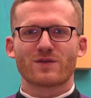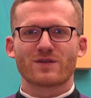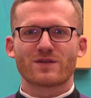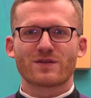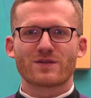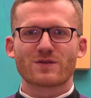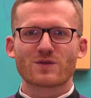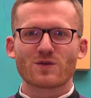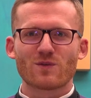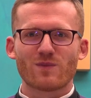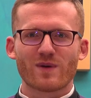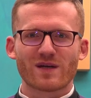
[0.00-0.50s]

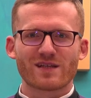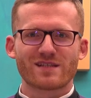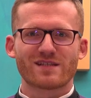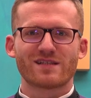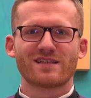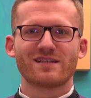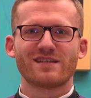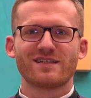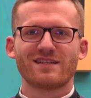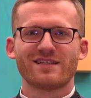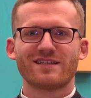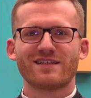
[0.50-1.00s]

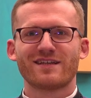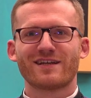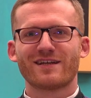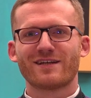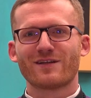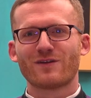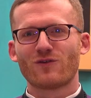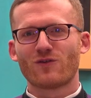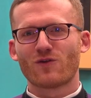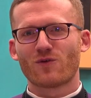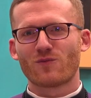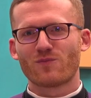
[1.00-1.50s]
zobaczyli
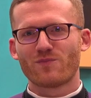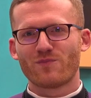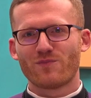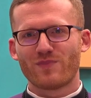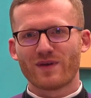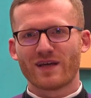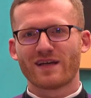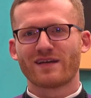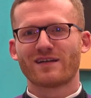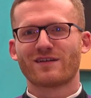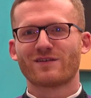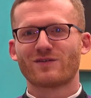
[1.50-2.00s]
to
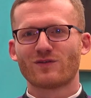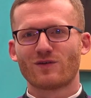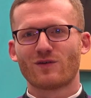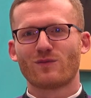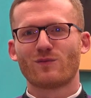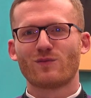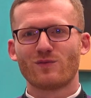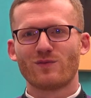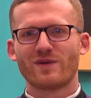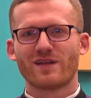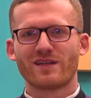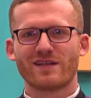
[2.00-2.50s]
piękno
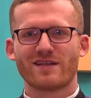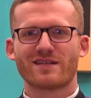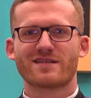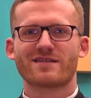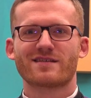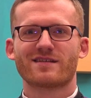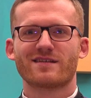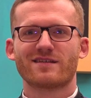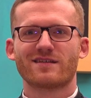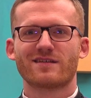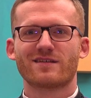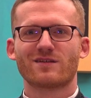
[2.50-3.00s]

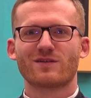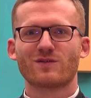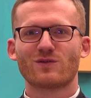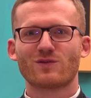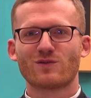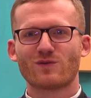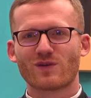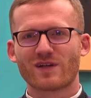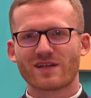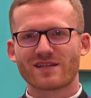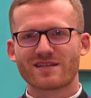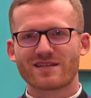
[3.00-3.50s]
oblubienicy,
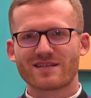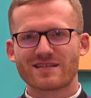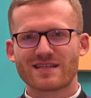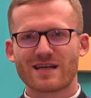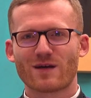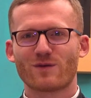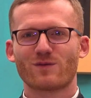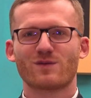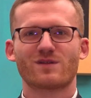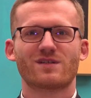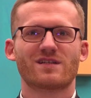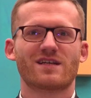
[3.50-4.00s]
które
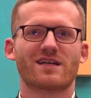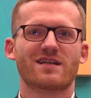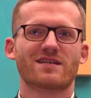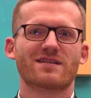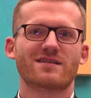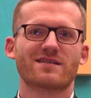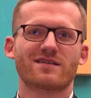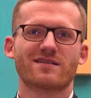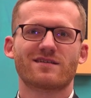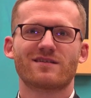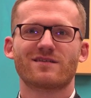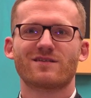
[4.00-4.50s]
cały
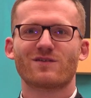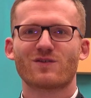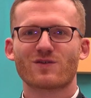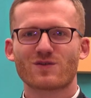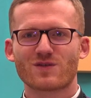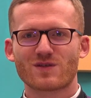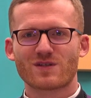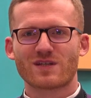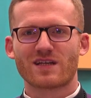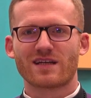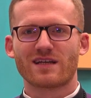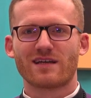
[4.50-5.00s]
czas
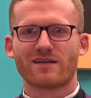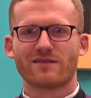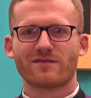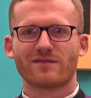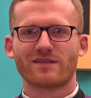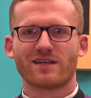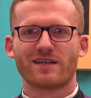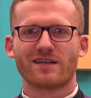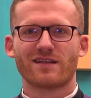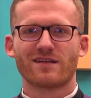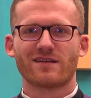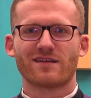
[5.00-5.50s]
dostrzega w
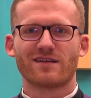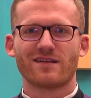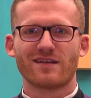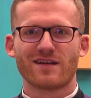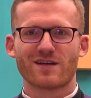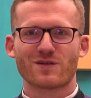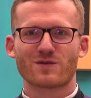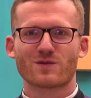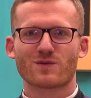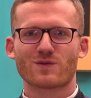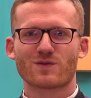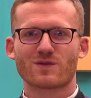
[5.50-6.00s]
niej
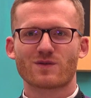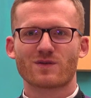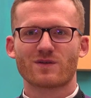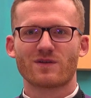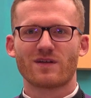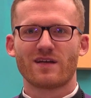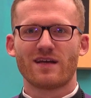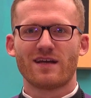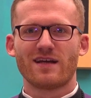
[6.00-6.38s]
Jezus.